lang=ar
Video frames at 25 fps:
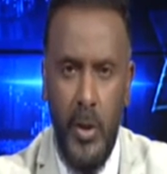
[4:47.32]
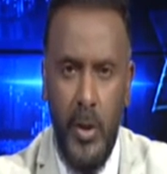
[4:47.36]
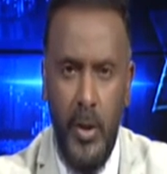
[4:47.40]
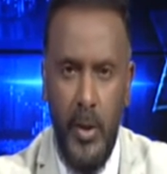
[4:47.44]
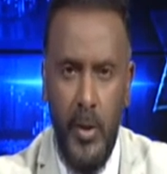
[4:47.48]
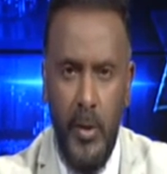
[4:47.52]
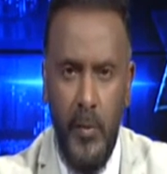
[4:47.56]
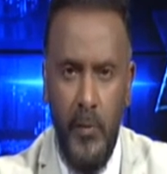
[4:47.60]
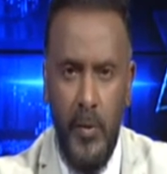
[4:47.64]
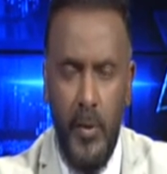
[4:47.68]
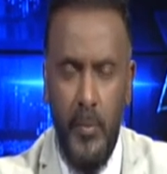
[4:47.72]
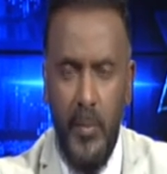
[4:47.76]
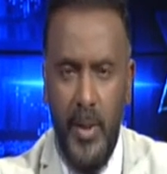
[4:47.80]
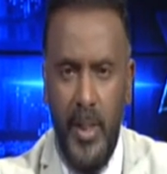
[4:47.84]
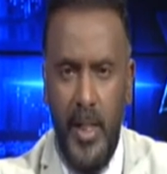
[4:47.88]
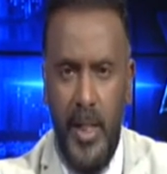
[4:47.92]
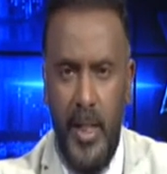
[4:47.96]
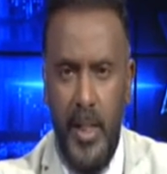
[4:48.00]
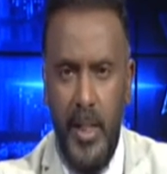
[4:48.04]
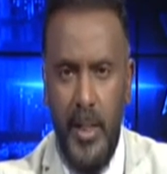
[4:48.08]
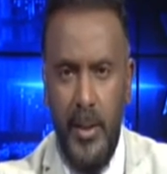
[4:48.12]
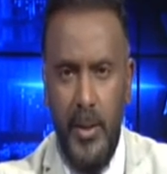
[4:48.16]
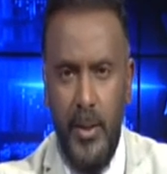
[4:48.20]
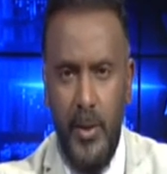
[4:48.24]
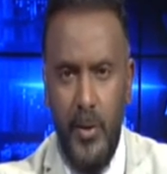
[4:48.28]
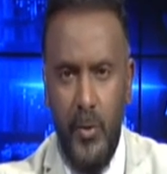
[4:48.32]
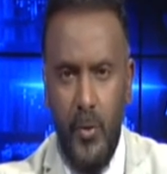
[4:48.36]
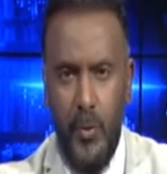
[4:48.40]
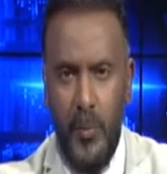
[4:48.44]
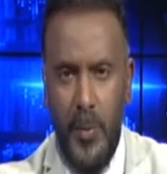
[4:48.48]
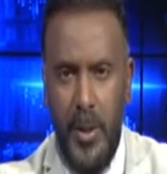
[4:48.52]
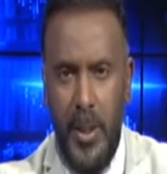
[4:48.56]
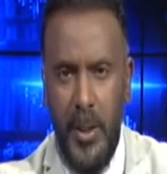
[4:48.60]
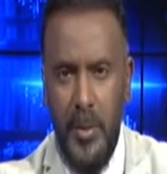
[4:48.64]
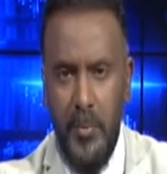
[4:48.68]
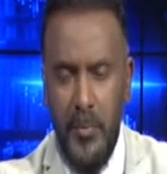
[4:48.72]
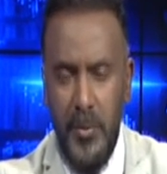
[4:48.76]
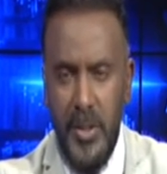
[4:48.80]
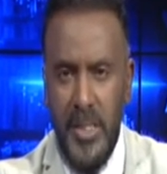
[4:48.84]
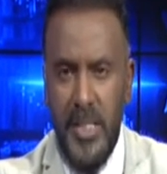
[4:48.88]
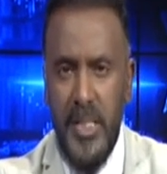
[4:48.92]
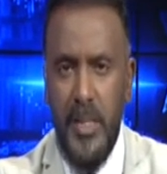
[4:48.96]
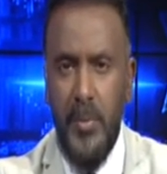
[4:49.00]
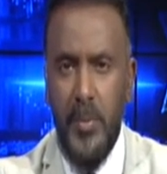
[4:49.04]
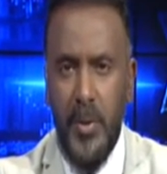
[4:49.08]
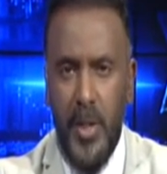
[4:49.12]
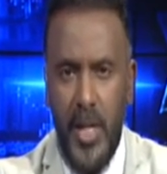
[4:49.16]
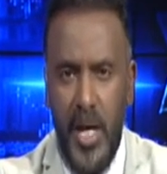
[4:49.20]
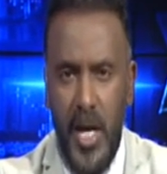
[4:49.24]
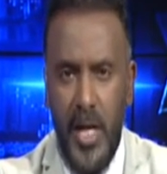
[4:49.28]
في المرحلة دي ومع
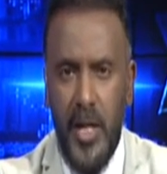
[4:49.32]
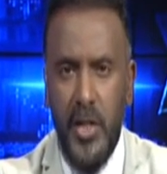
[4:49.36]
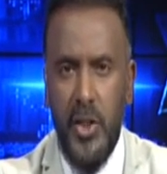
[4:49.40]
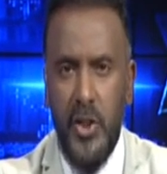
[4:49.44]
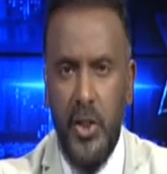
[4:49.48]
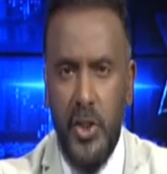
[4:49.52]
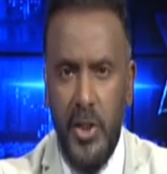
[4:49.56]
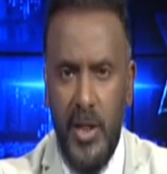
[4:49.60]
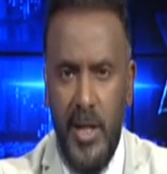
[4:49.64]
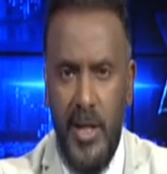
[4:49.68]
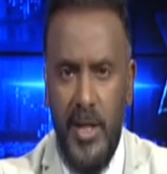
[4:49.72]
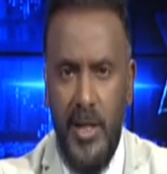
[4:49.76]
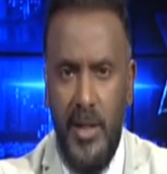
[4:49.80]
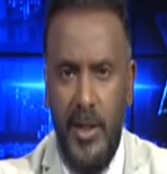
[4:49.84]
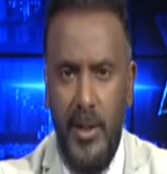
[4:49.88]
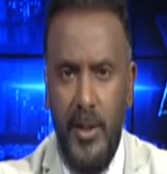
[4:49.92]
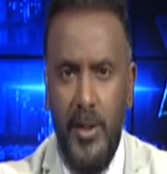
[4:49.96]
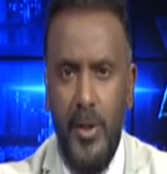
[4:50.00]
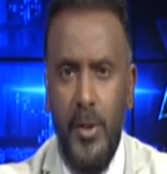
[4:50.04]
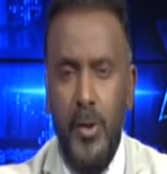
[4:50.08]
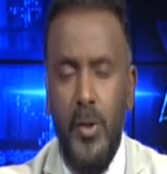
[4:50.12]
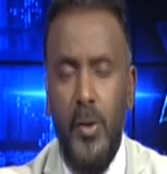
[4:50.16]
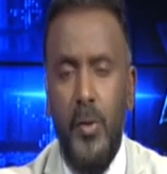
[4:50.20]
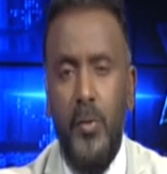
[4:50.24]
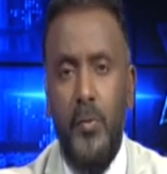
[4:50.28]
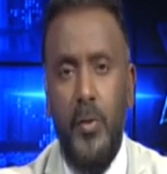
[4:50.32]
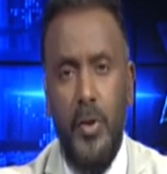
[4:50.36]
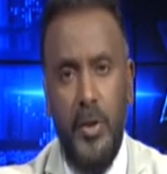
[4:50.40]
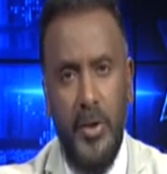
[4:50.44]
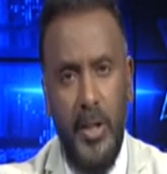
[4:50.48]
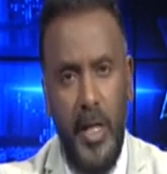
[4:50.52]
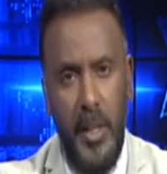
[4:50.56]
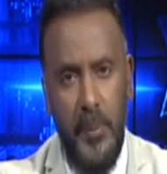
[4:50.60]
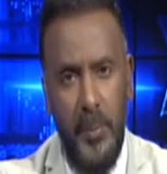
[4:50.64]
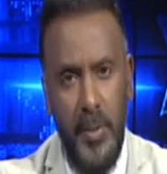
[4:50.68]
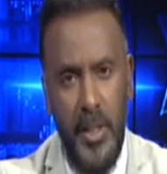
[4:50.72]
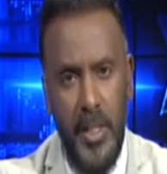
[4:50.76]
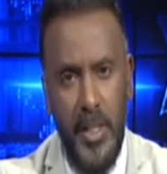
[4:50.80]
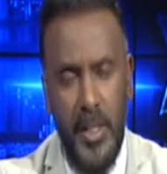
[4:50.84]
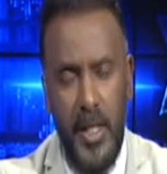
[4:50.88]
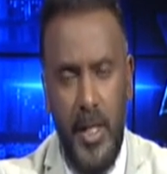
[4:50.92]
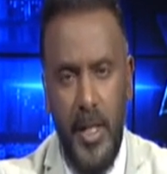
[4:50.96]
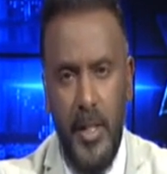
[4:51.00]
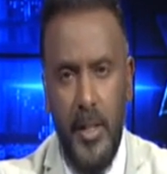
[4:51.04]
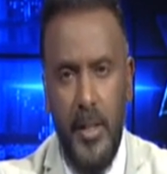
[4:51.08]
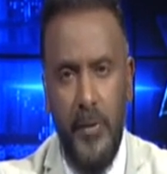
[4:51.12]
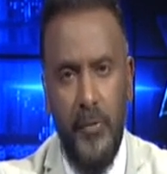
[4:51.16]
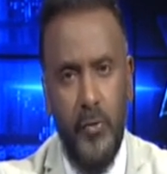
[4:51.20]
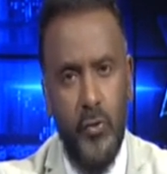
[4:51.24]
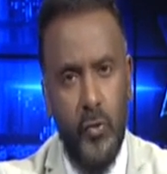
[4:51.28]
استمرار الشارع في التعبير عن
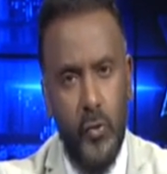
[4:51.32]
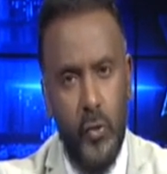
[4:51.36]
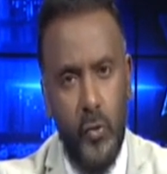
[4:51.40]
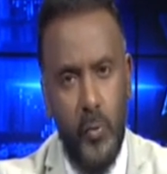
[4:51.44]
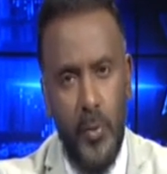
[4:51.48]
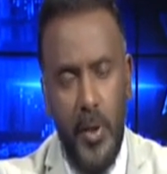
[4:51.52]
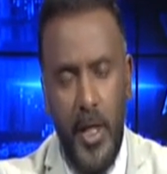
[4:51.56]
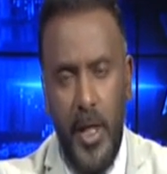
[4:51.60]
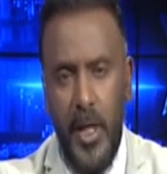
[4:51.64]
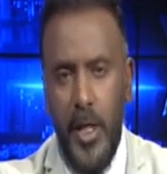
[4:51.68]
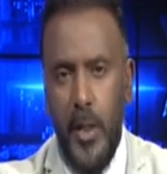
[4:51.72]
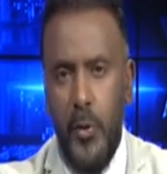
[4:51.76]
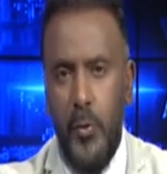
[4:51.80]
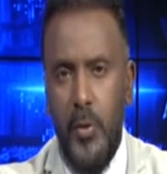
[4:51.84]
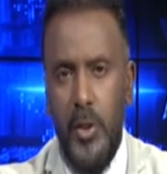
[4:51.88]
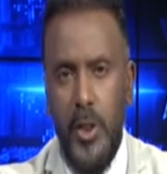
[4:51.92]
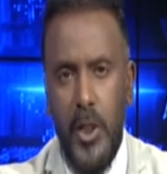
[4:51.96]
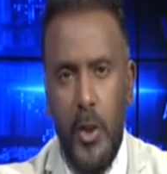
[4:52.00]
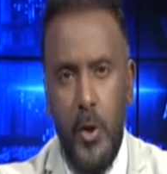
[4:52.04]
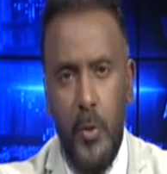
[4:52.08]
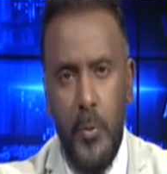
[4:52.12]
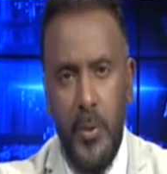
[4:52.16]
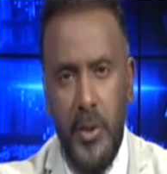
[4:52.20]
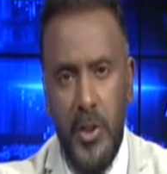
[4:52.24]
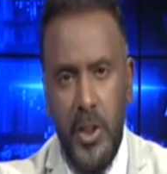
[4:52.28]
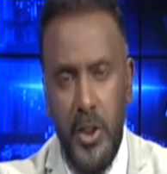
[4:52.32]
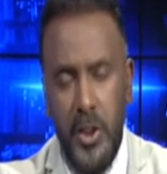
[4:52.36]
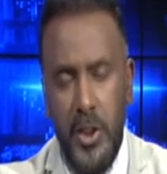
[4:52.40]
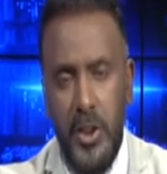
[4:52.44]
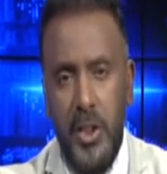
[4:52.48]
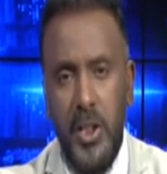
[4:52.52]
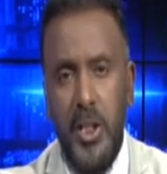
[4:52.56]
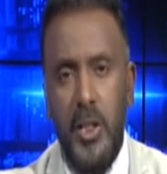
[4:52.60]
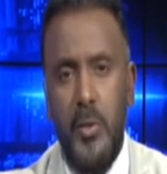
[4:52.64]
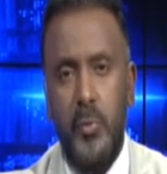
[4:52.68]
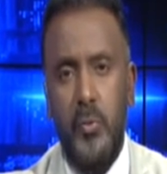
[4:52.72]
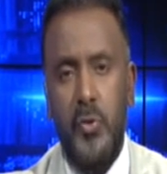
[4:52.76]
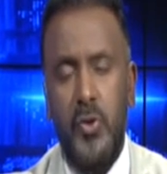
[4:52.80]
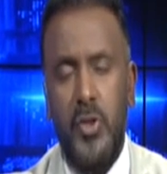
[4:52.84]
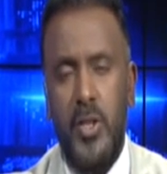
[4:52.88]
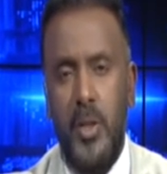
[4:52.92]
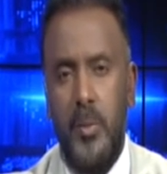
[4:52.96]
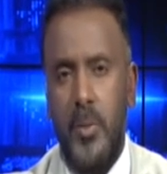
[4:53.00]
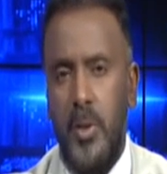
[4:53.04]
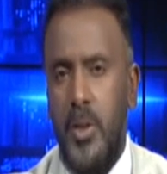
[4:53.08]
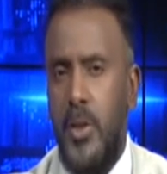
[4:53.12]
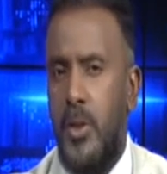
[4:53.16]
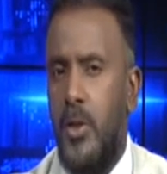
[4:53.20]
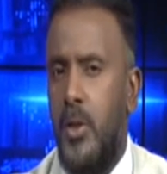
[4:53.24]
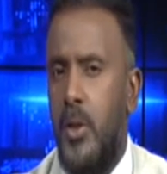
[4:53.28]
نفسه بحيوية وبتجديد
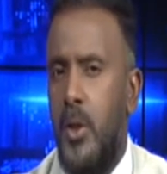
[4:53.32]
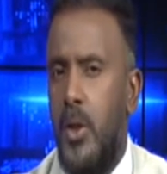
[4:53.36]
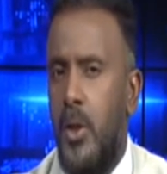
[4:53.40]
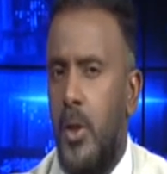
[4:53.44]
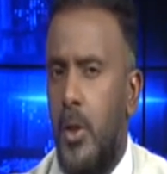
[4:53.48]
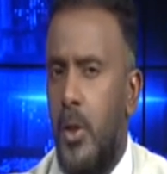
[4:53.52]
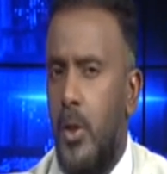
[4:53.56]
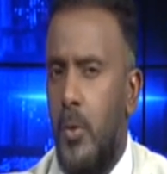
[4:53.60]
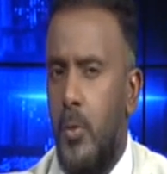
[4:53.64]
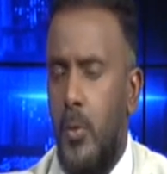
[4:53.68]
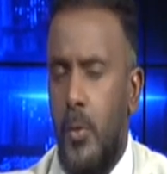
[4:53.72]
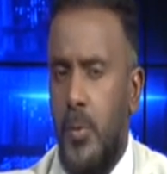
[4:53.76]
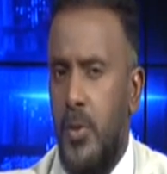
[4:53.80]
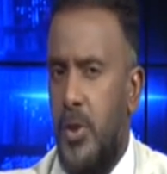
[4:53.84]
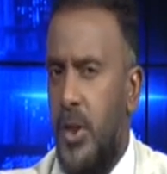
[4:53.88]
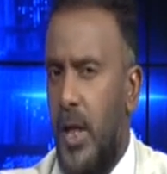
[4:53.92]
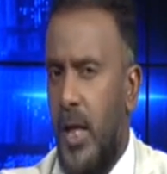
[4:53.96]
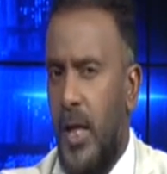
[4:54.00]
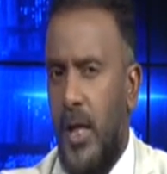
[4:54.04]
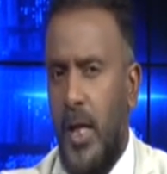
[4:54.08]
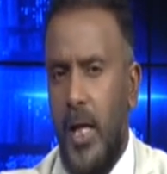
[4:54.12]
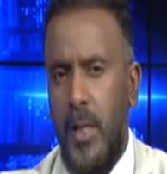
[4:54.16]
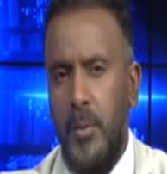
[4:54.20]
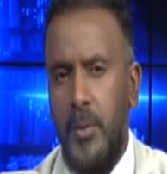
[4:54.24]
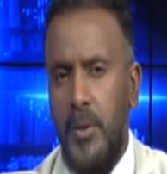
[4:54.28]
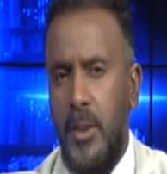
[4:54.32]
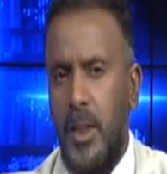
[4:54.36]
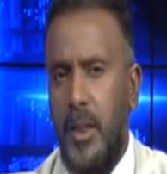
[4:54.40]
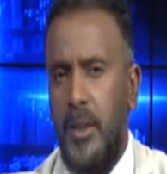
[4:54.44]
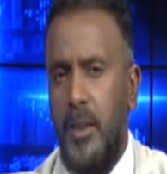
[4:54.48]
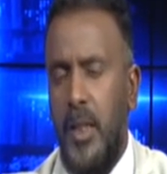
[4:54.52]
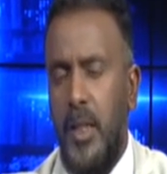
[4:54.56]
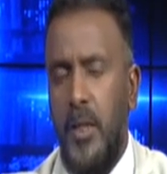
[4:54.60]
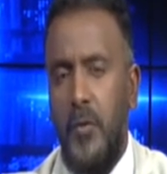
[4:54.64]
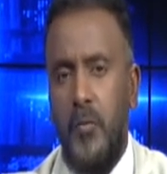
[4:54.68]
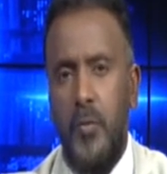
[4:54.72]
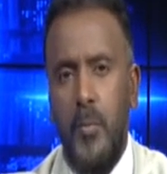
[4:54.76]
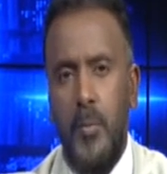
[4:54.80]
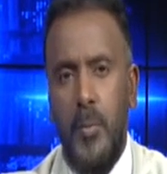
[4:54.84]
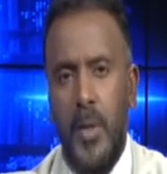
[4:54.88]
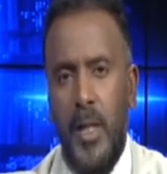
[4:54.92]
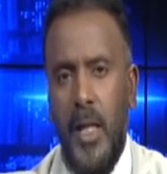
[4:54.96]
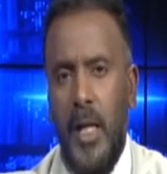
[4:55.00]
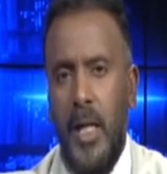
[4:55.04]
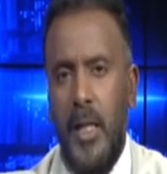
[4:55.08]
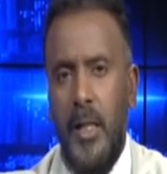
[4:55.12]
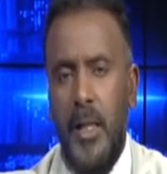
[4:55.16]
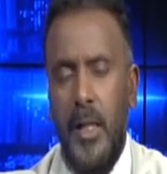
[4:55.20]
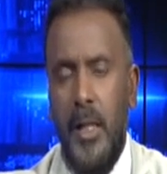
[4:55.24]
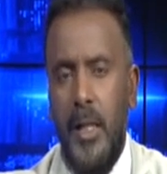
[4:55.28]
مستمر وبشعارات بتختلف من
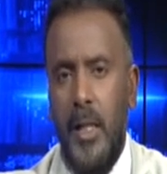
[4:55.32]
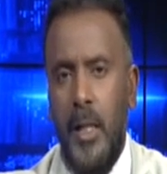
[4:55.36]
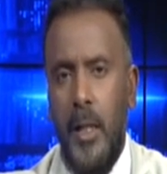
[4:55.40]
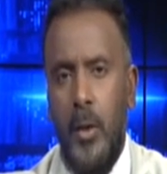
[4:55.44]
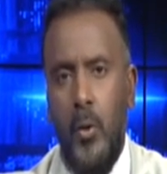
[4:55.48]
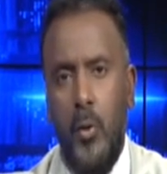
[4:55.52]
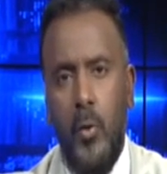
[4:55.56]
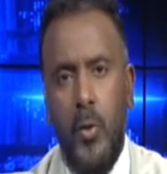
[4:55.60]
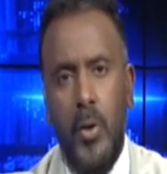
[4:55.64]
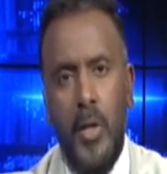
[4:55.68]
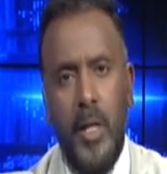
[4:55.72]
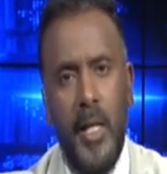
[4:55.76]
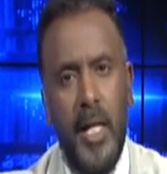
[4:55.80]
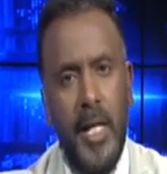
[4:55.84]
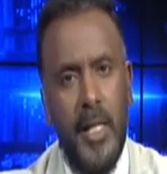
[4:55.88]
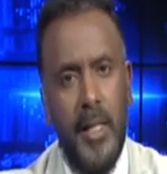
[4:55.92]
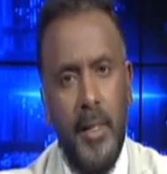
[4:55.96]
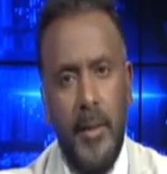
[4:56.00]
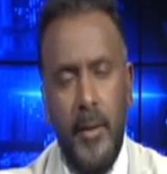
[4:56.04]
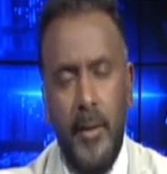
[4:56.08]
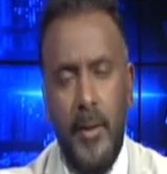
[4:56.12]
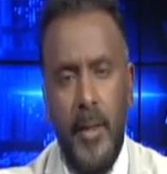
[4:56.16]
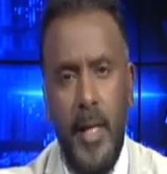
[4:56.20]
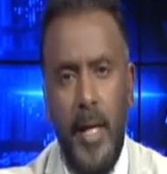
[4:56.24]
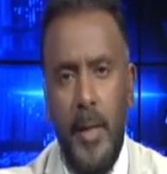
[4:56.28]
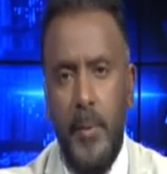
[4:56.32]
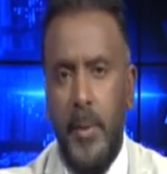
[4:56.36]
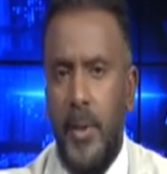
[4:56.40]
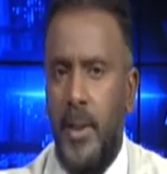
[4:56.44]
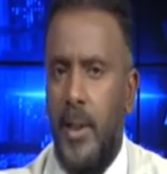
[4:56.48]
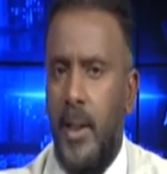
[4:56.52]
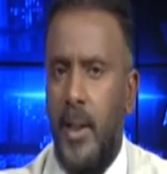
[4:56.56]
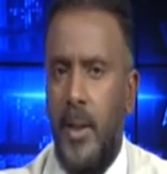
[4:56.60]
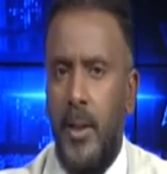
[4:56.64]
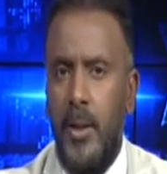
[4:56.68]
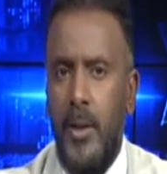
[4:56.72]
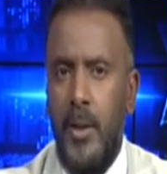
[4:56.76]
مرحلة إلى أخرى لكن ثابتة